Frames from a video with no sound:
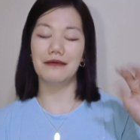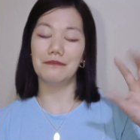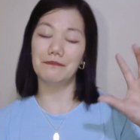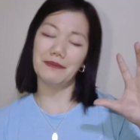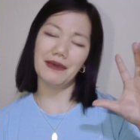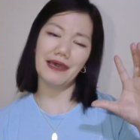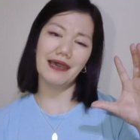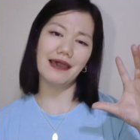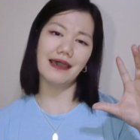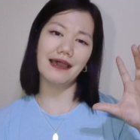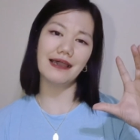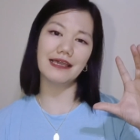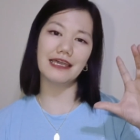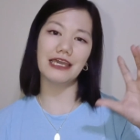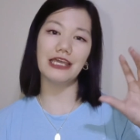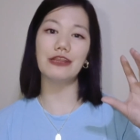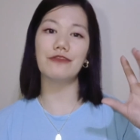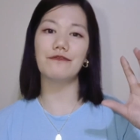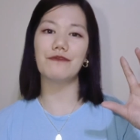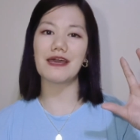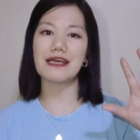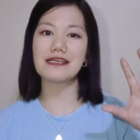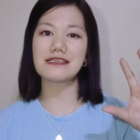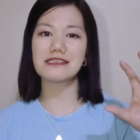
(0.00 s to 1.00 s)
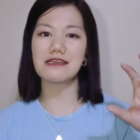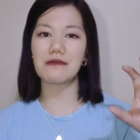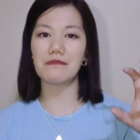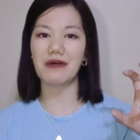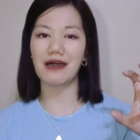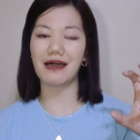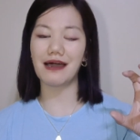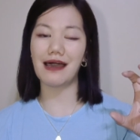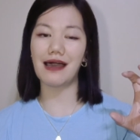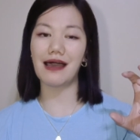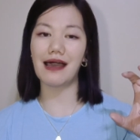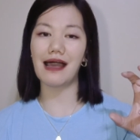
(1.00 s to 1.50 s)
pag-invest sa
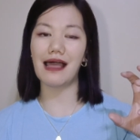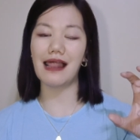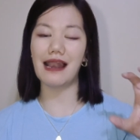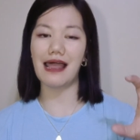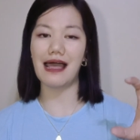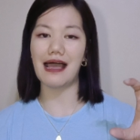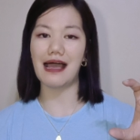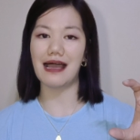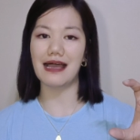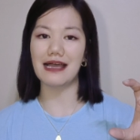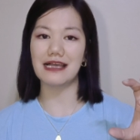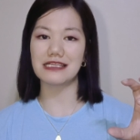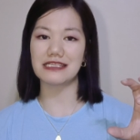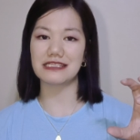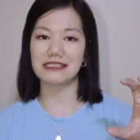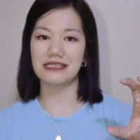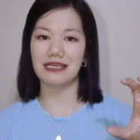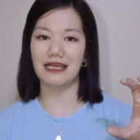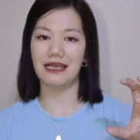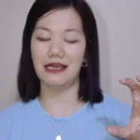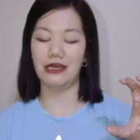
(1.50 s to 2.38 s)
mga alahas,